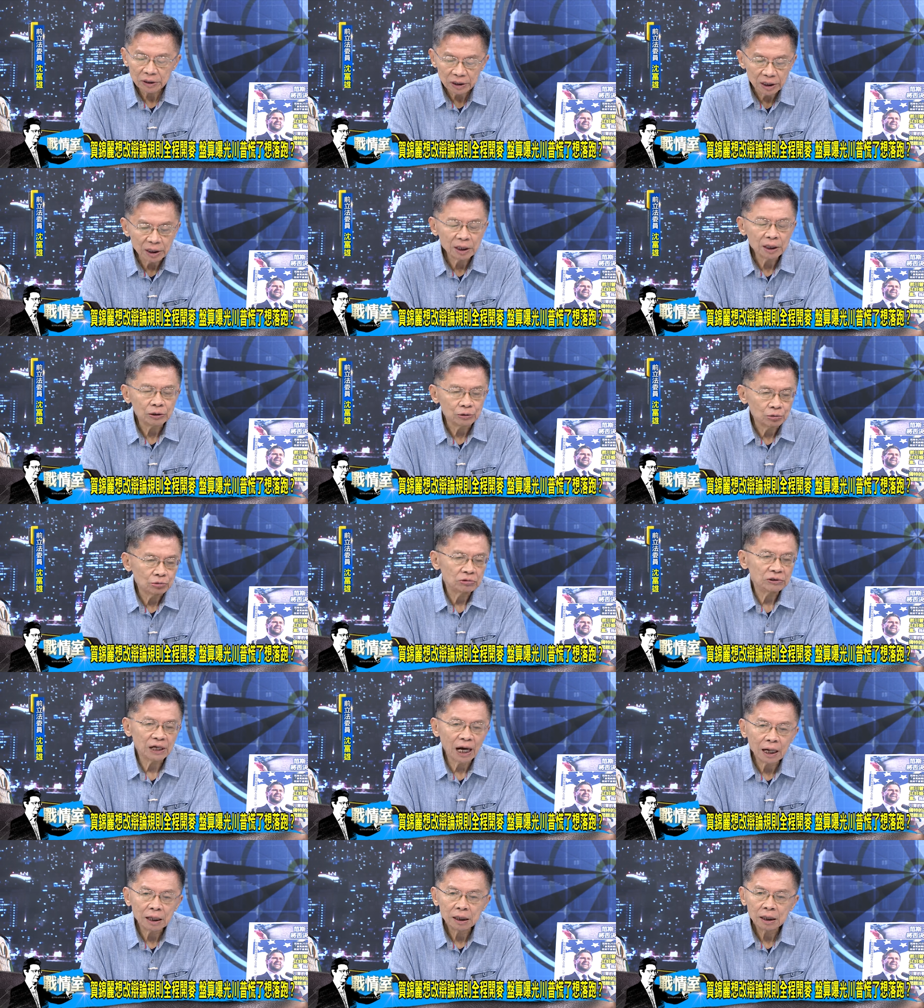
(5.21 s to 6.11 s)
贺锦丽
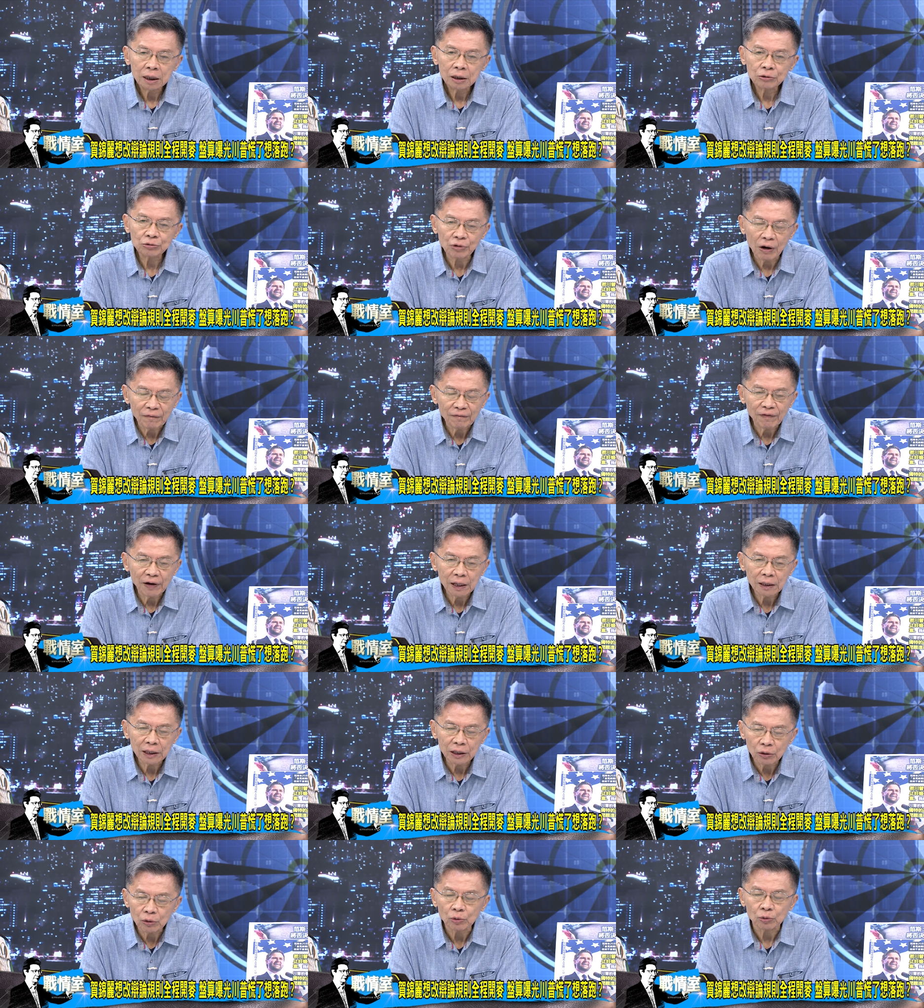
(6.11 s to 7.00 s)
主张双
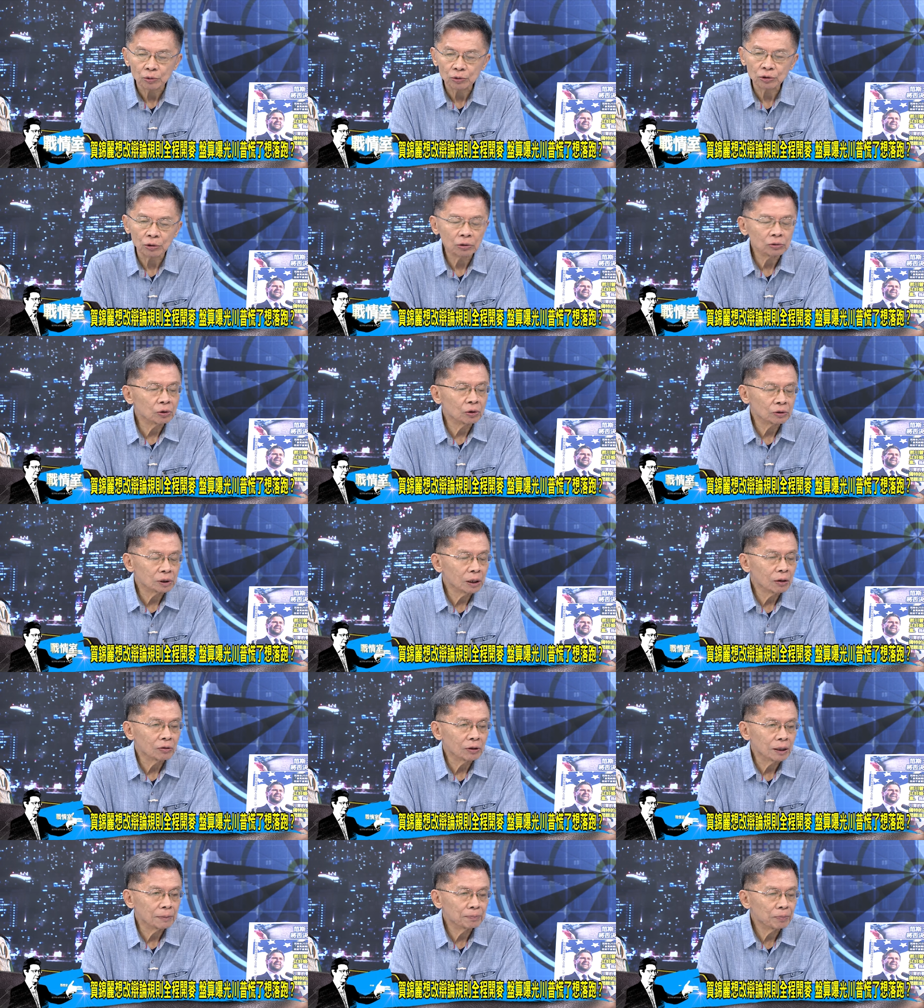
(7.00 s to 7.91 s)
方一路从头
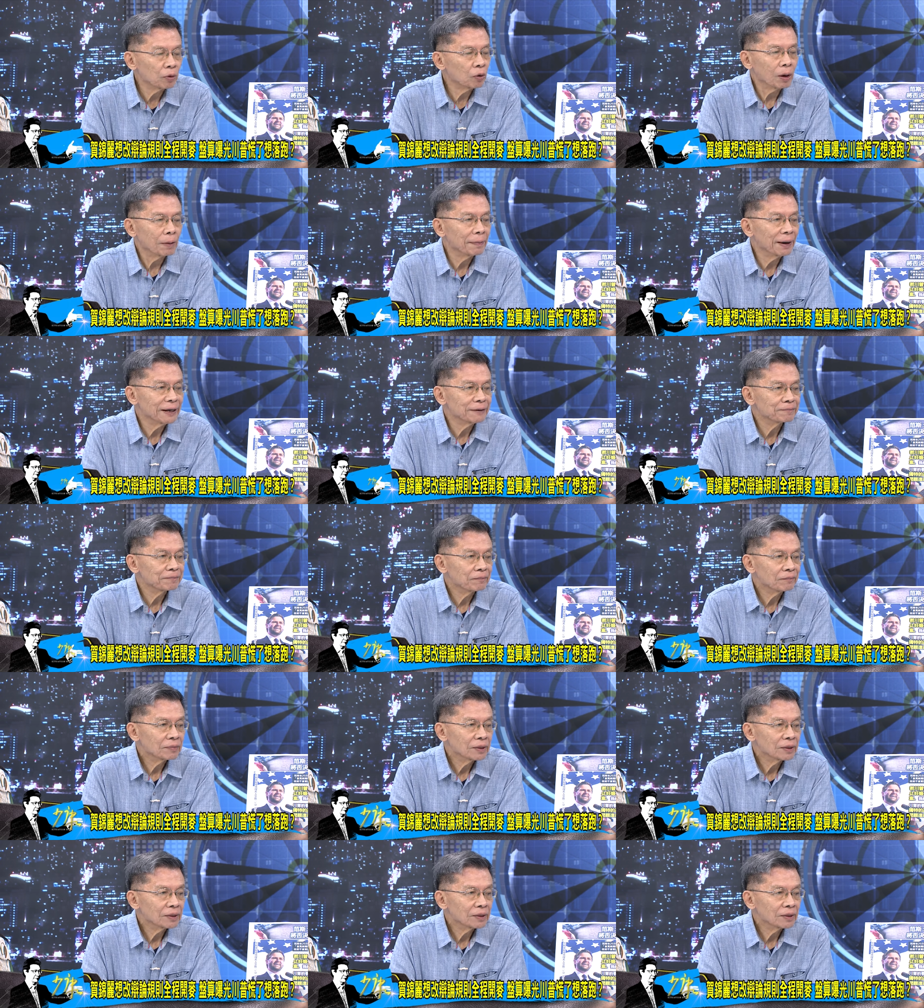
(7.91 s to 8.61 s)
到尾不关麦，